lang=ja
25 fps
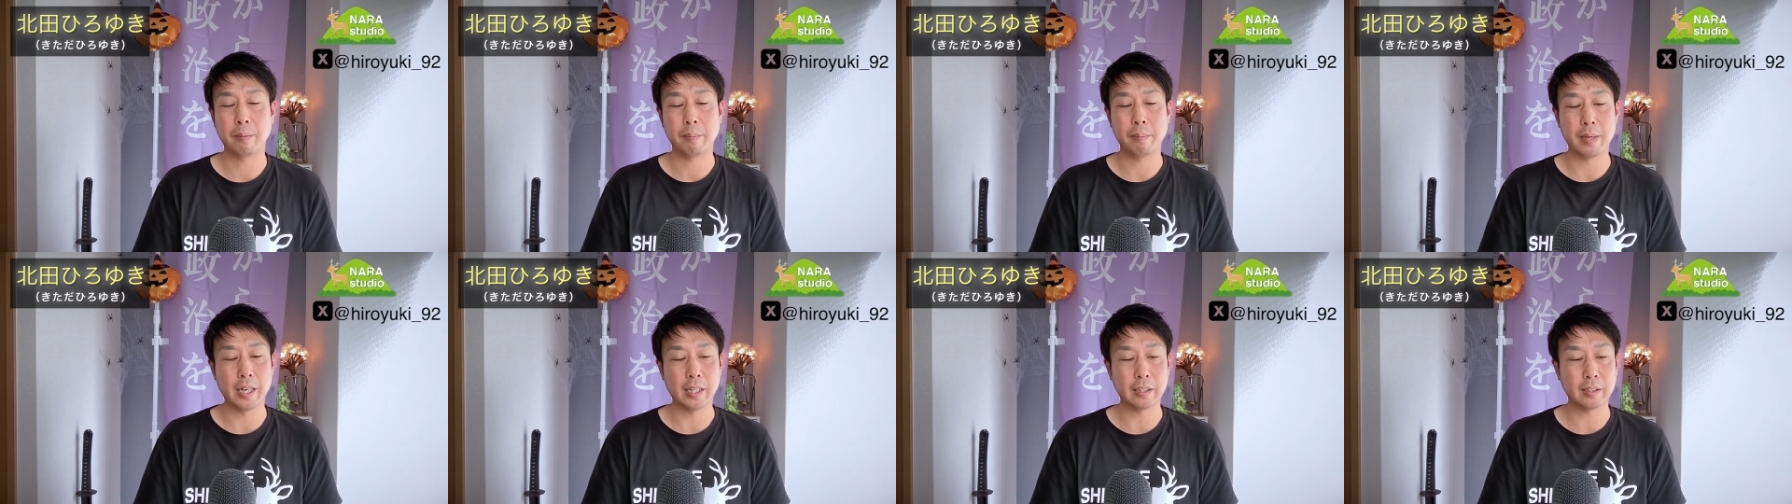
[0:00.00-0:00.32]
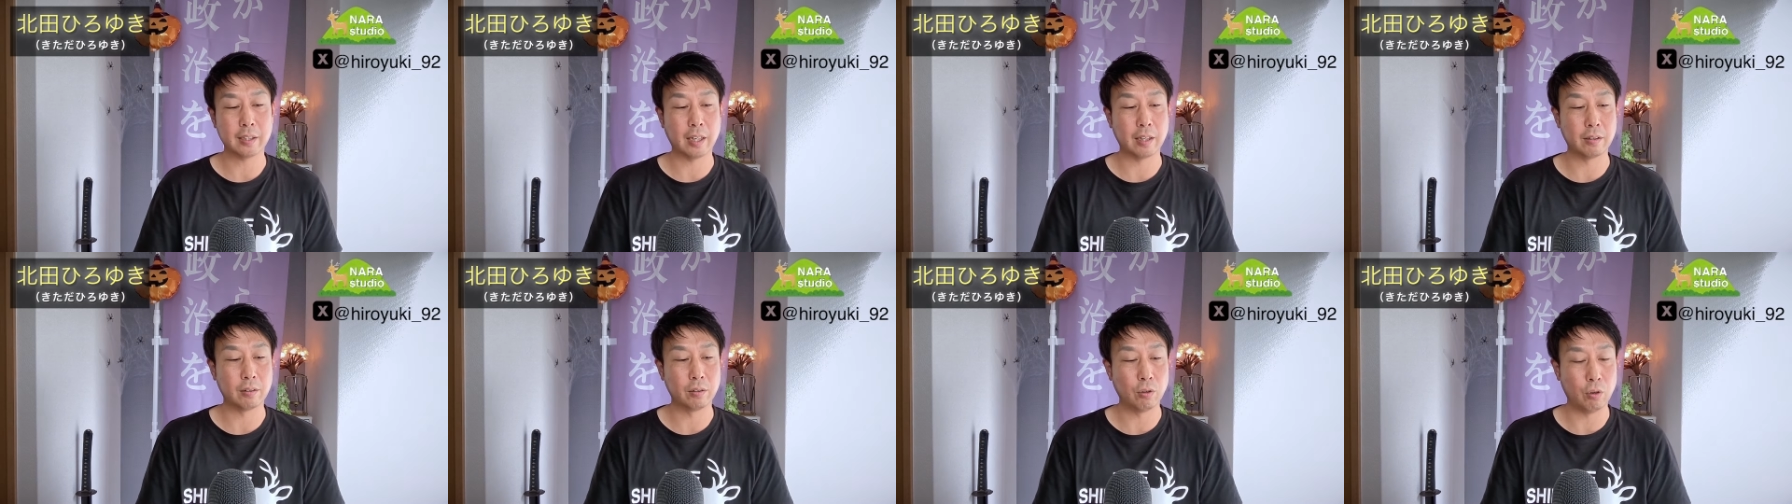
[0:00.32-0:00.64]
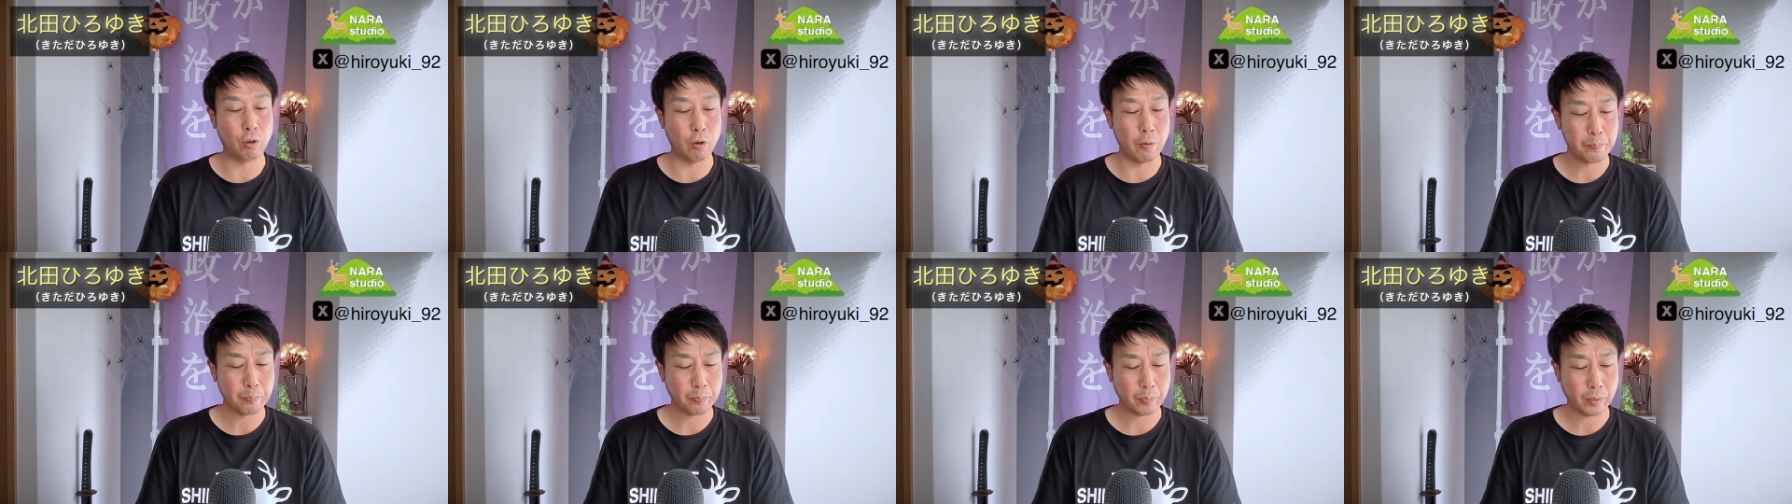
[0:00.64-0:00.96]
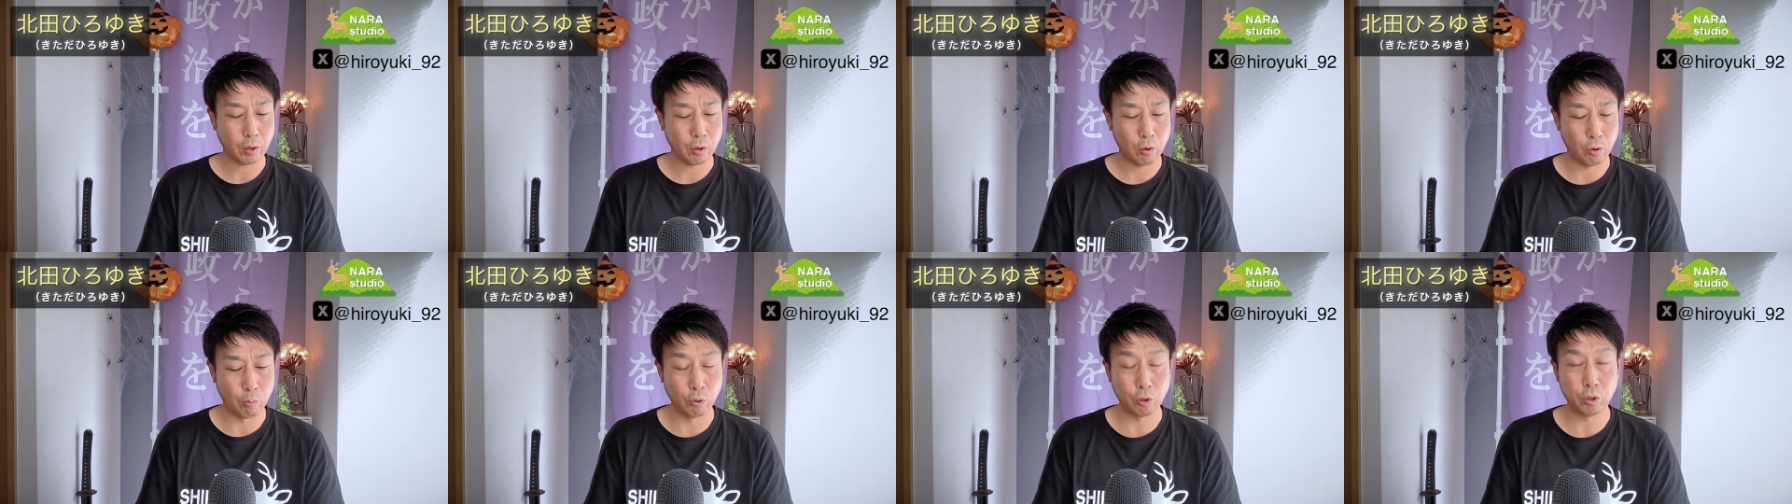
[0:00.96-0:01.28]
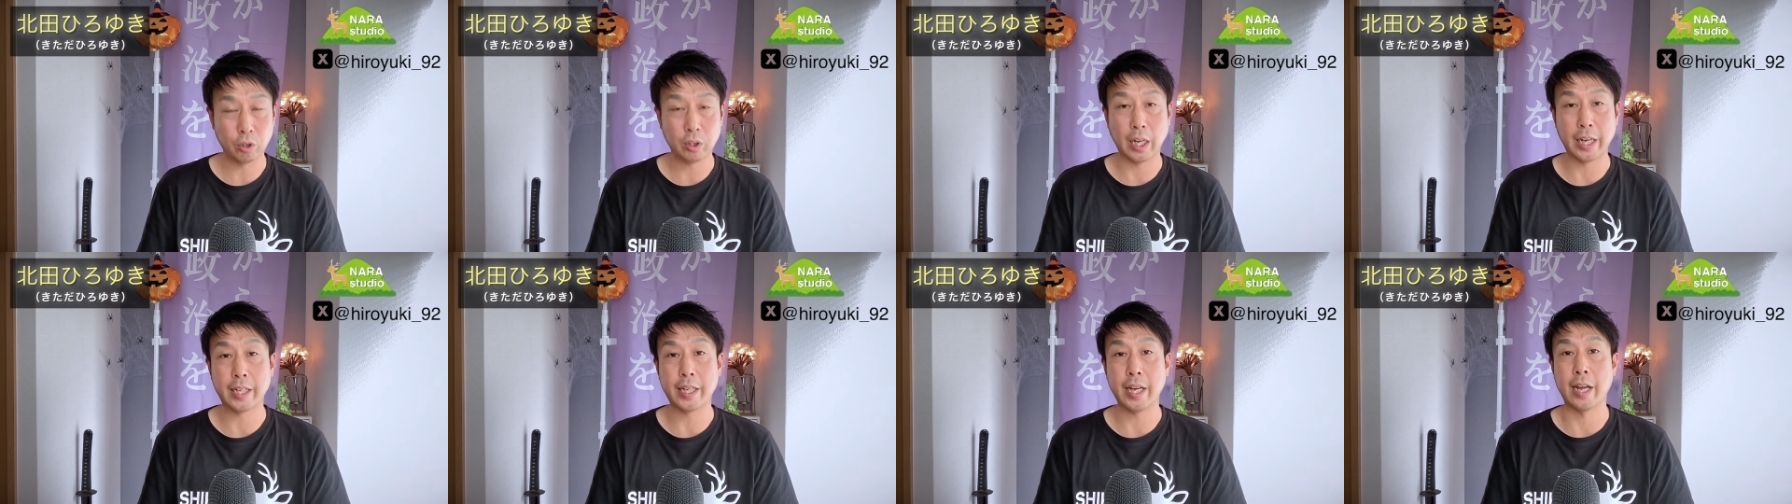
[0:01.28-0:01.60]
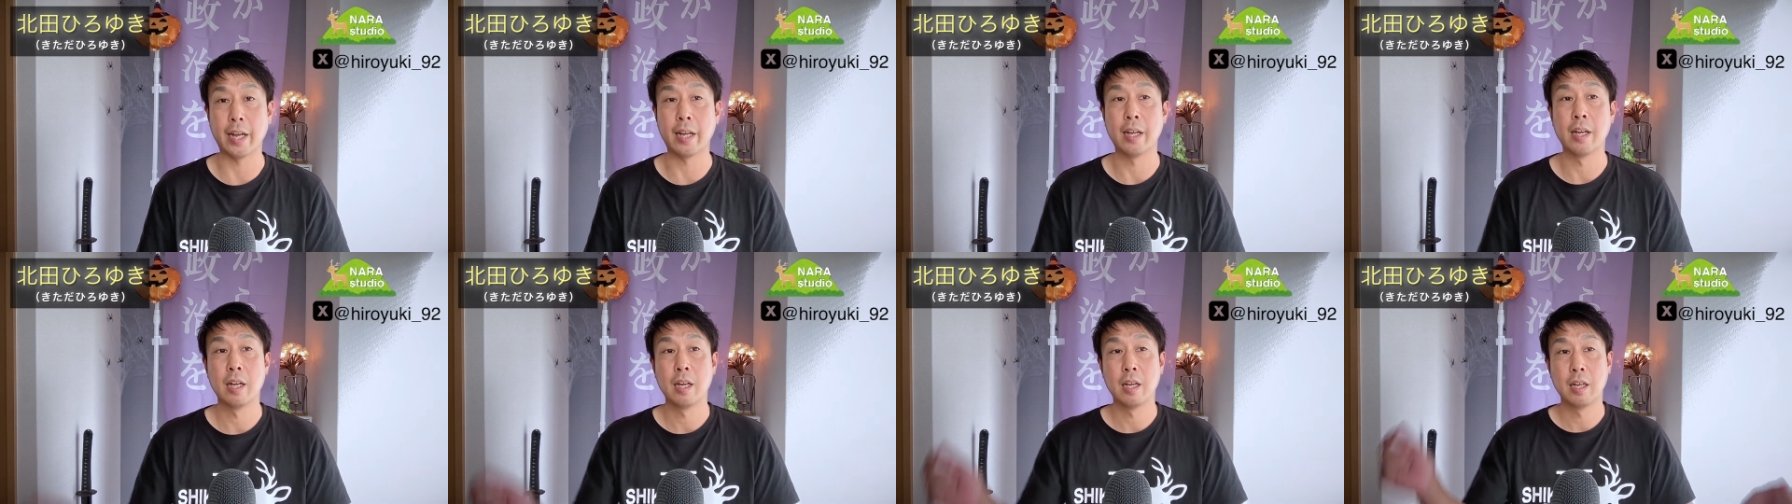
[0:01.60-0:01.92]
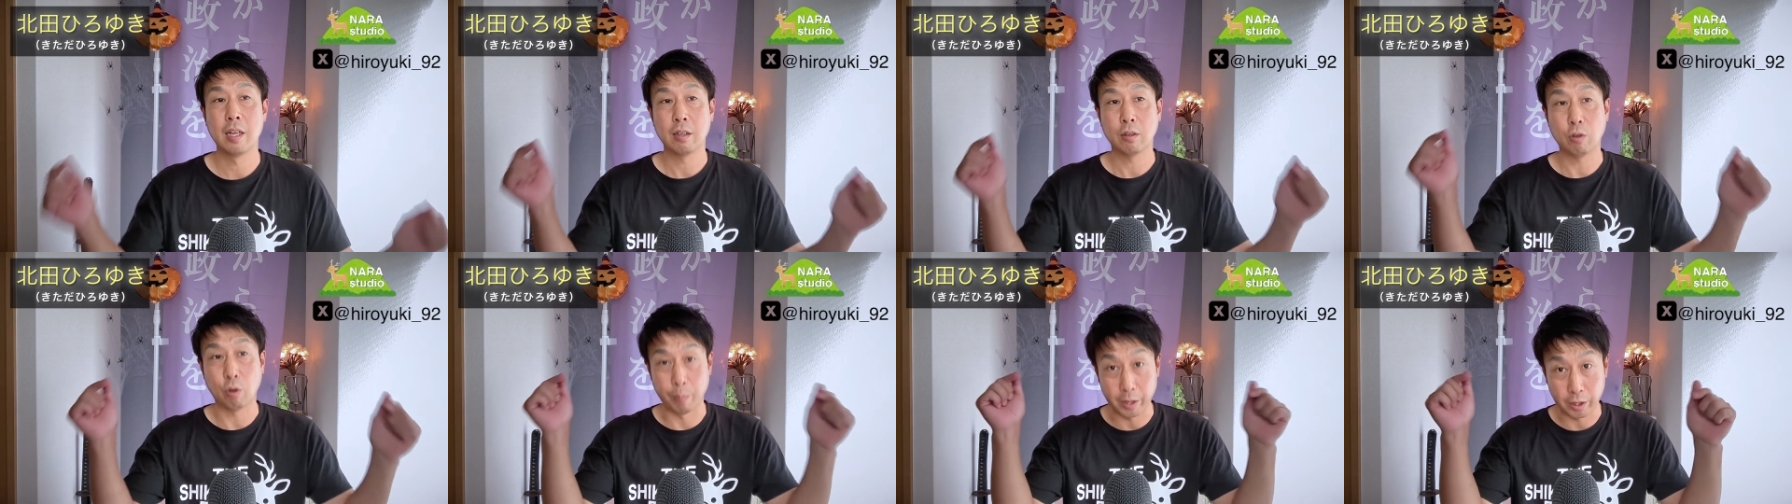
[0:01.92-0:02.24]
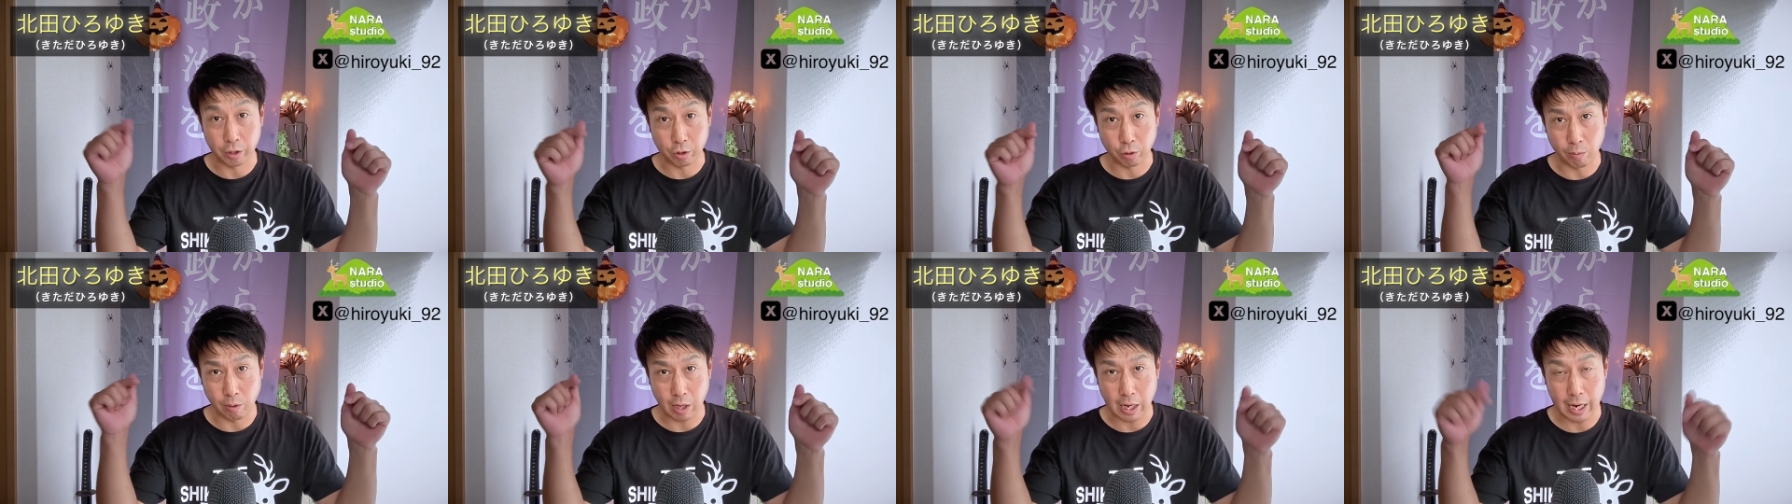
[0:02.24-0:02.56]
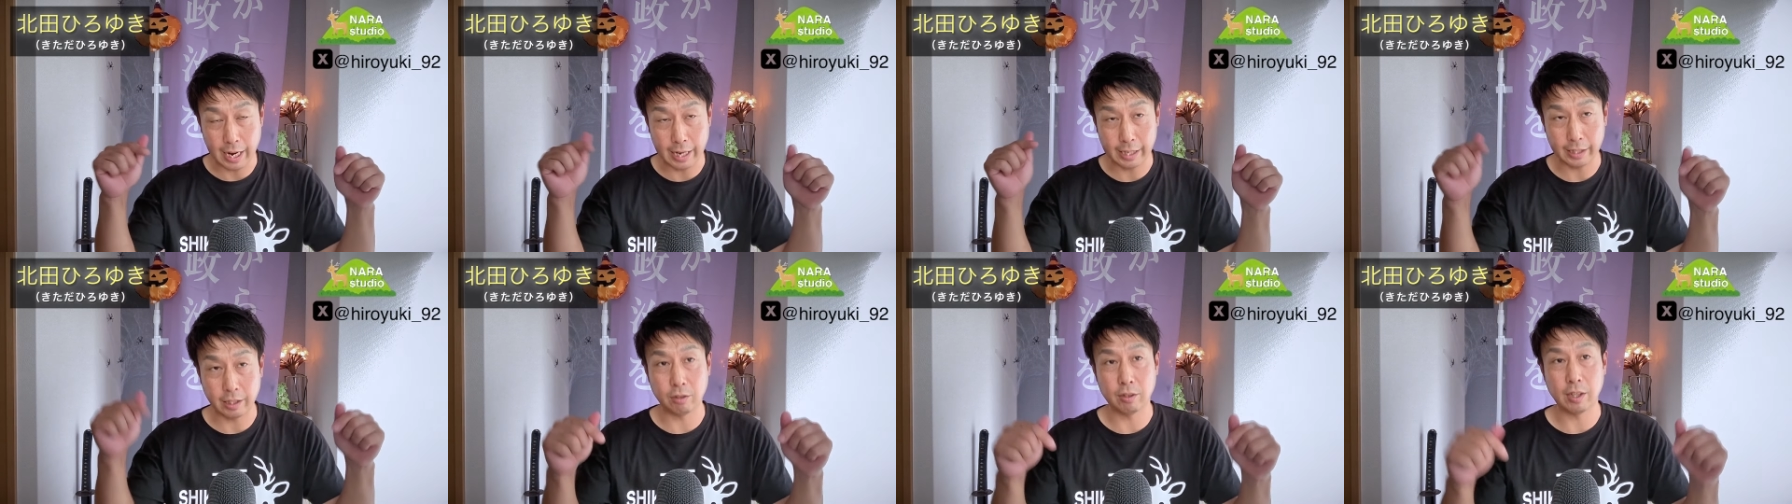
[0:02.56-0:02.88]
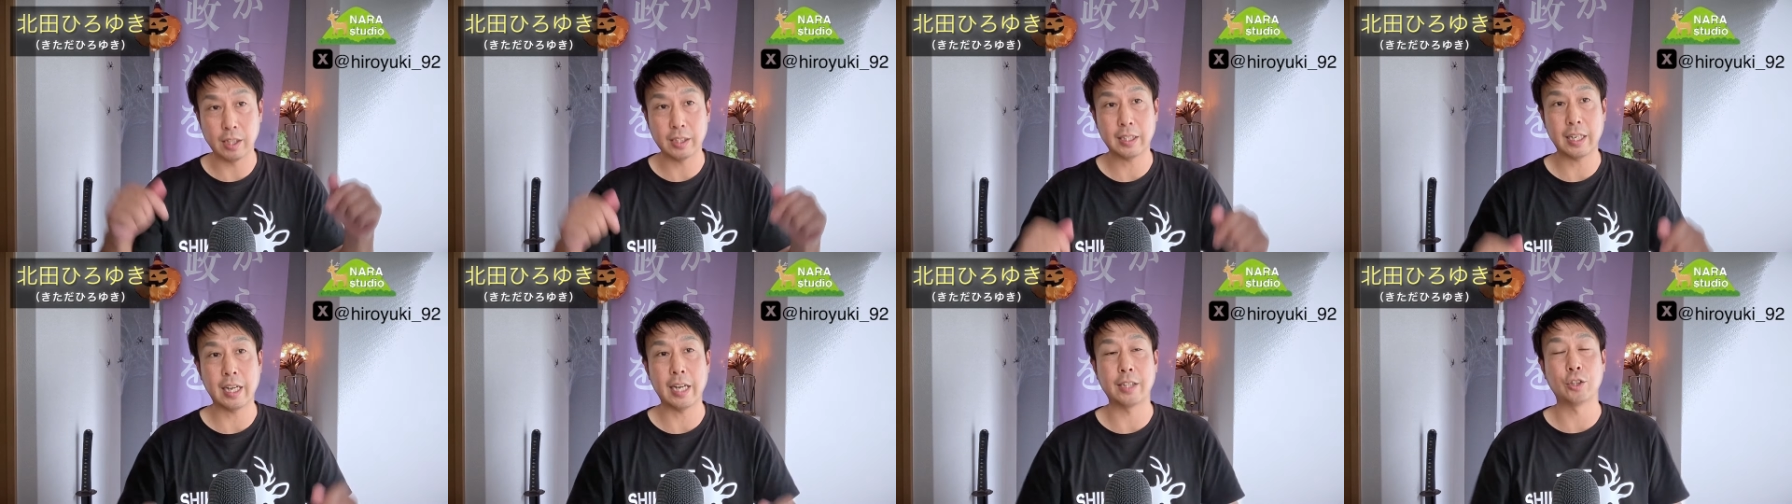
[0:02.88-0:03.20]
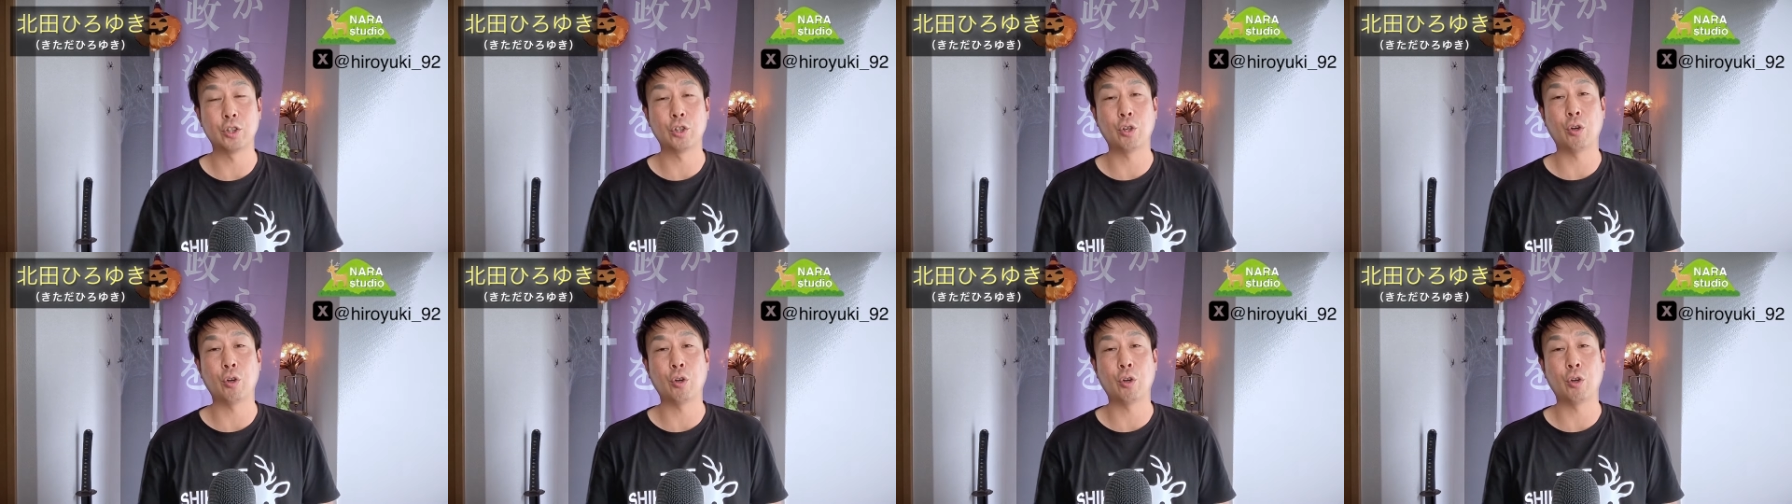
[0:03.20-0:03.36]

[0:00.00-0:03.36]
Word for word: 皆さんの思った意見、コメントも書いてください。